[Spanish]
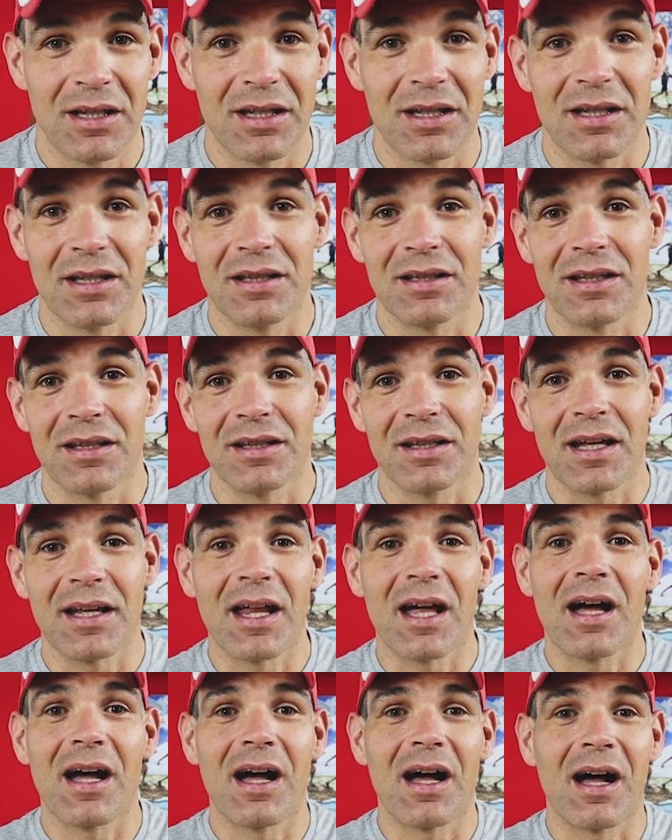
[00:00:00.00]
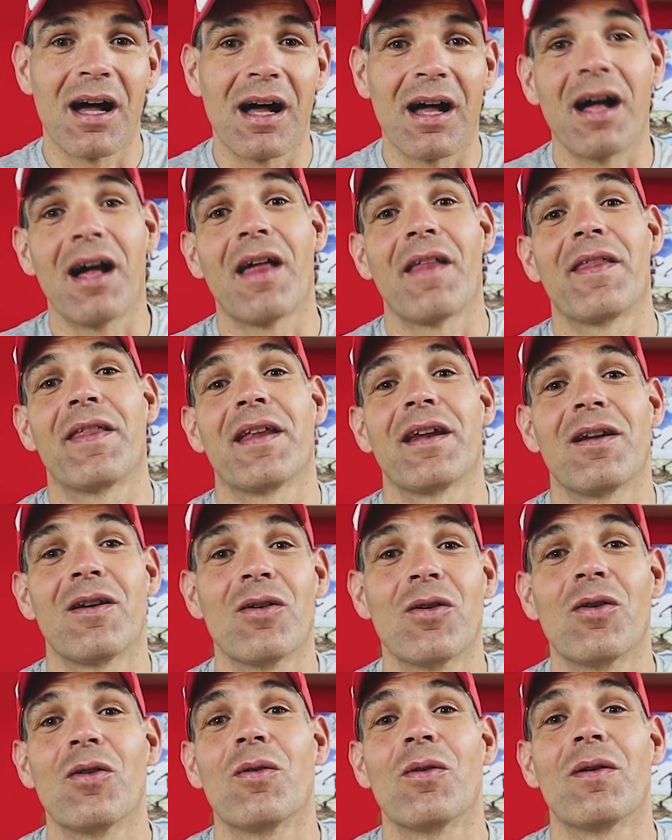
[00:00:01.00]
e intentar a
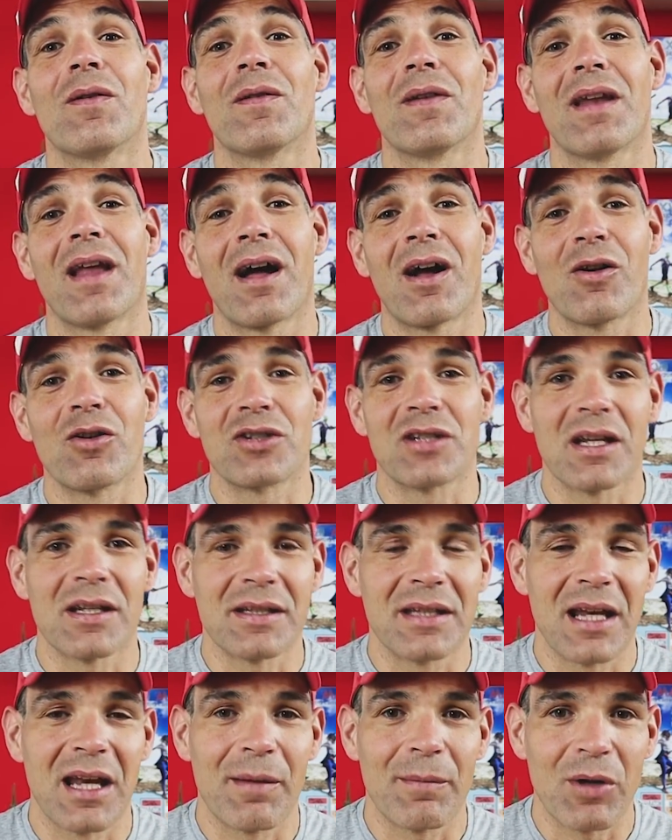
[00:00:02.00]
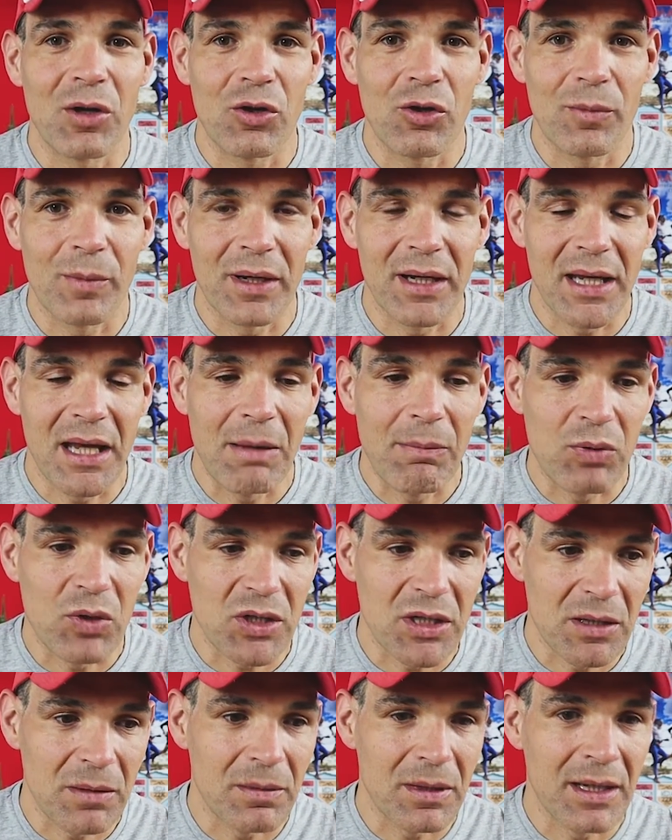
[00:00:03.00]
hacerlo las cosas de la mejor manera
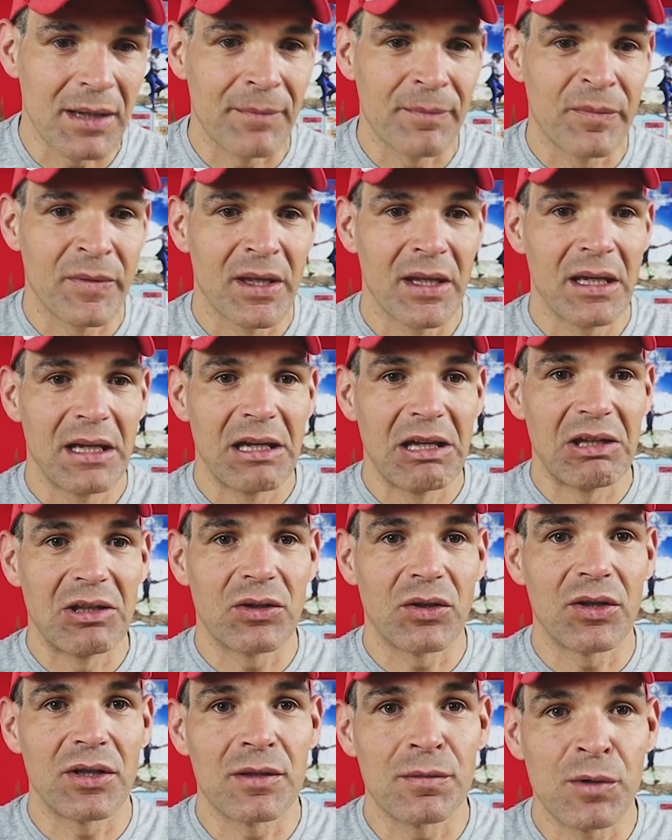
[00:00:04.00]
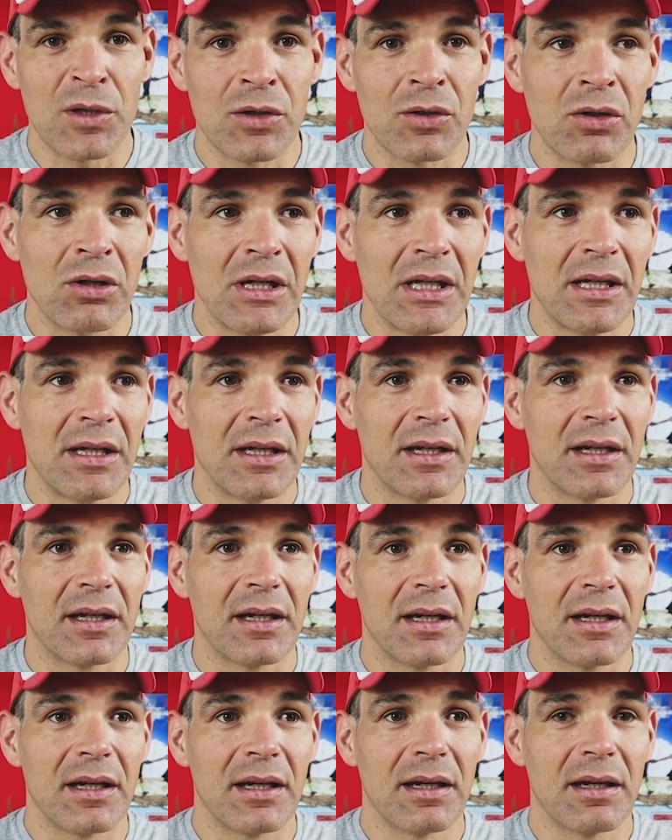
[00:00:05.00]
posible. Entonces, bueno,
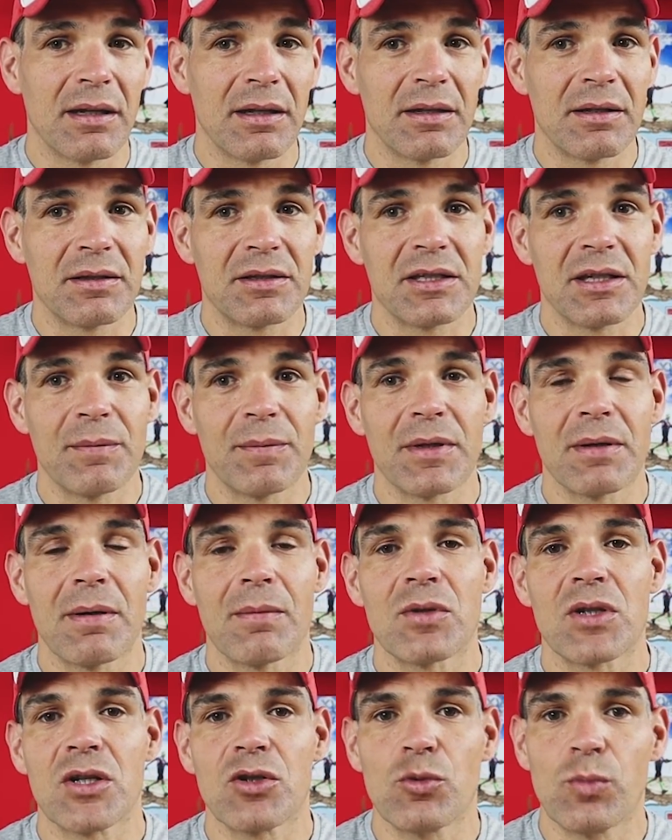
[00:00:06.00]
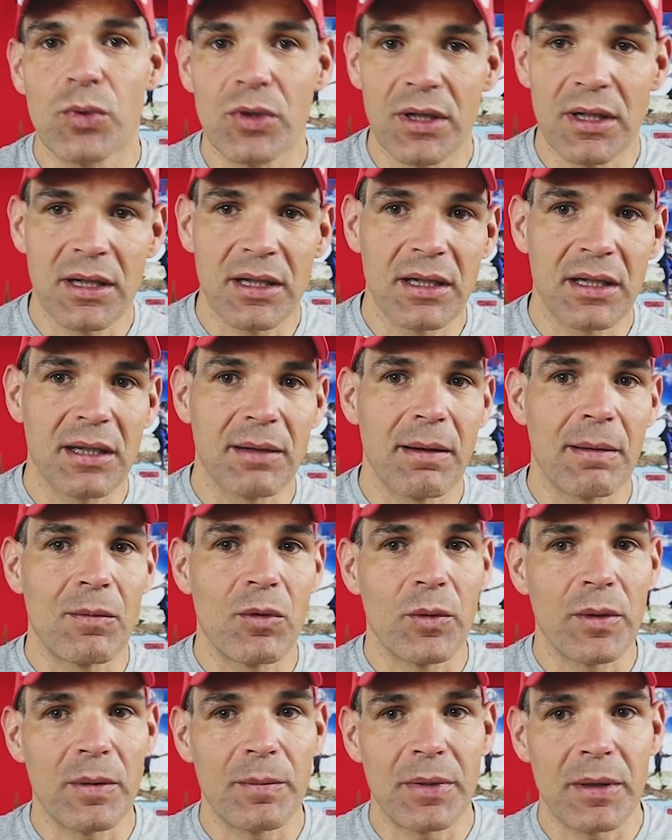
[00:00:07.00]
eh, siempre vamos a suponer que
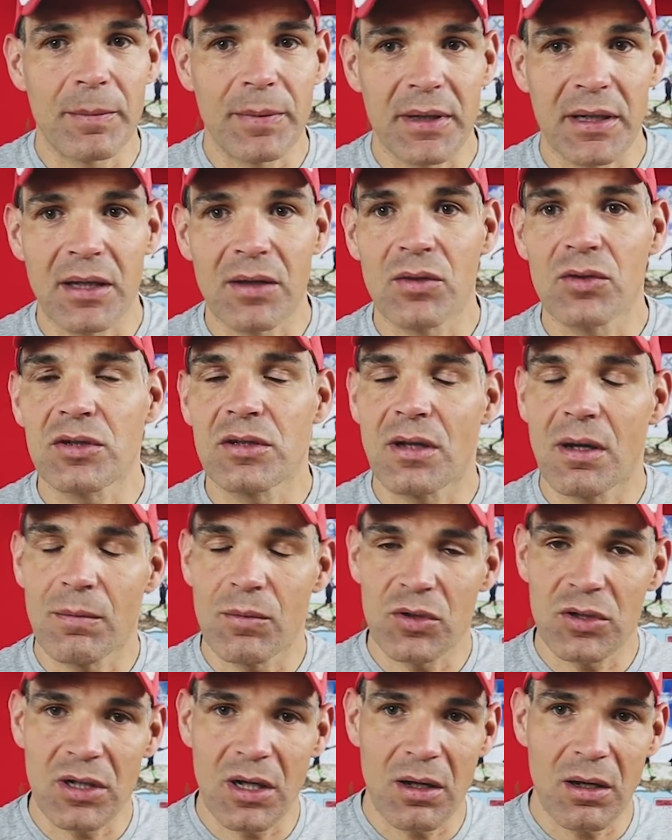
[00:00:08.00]
vamos bien preparados, llevamos